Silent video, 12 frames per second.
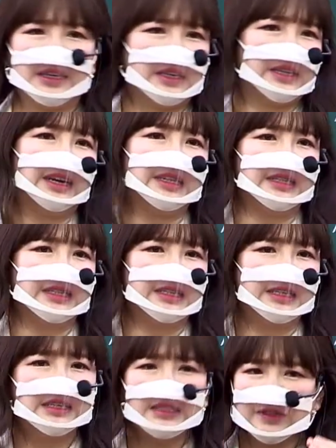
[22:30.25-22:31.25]
있긴 하지.
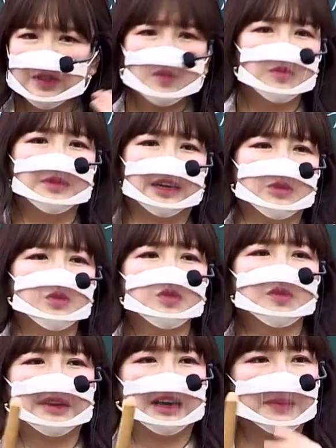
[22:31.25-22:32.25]
일정 부분 아주
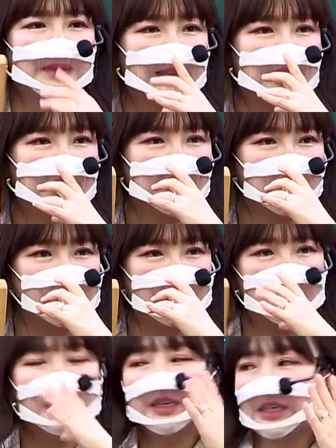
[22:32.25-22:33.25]
조금의 감이 있긴
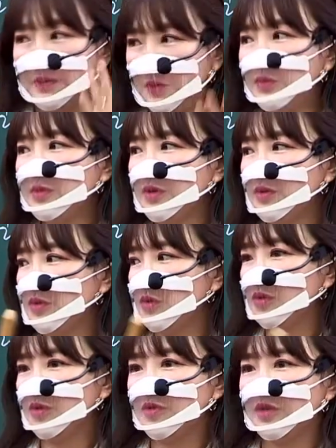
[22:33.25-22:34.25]
하지만 기본적으로
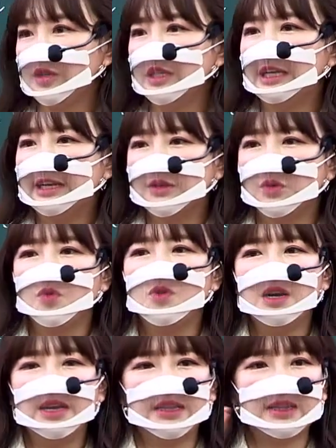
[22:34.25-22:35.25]
수능 국어는
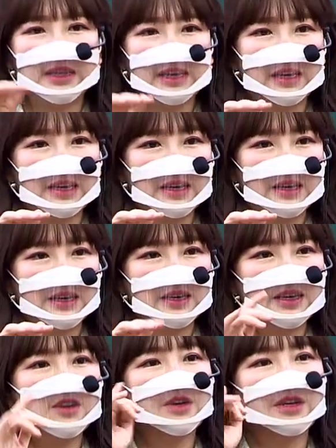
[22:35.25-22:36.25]
논리인데
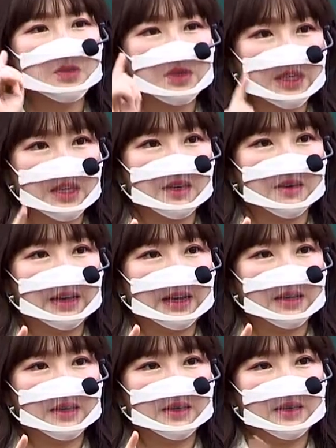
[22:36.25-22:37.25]
이걸 계속 시킬 거야.
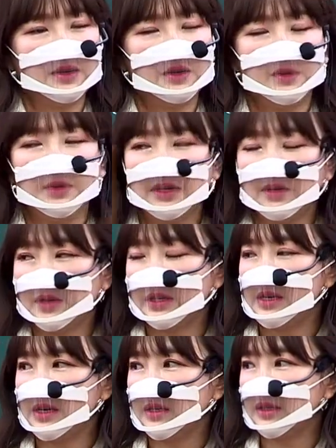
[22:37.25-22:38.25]
왜 그렇게
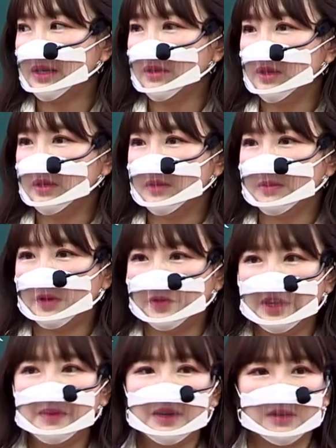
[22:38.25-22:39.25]
생각했어? 뭐
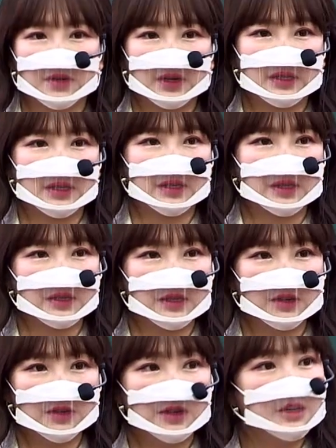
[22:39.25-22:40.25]
때문에 그렇게
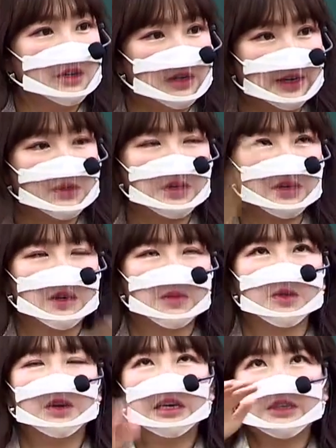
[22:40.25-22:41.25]
생각했어? 라고
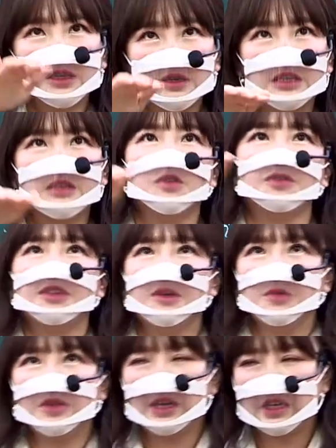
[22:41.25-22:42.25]
생각하면서 선생님 이것
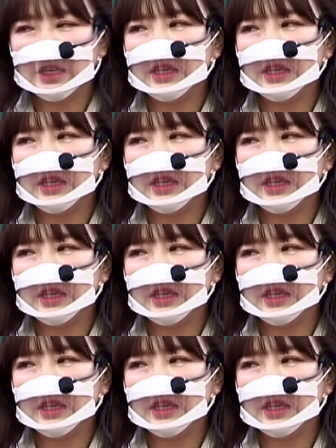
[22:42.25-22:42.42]
때문에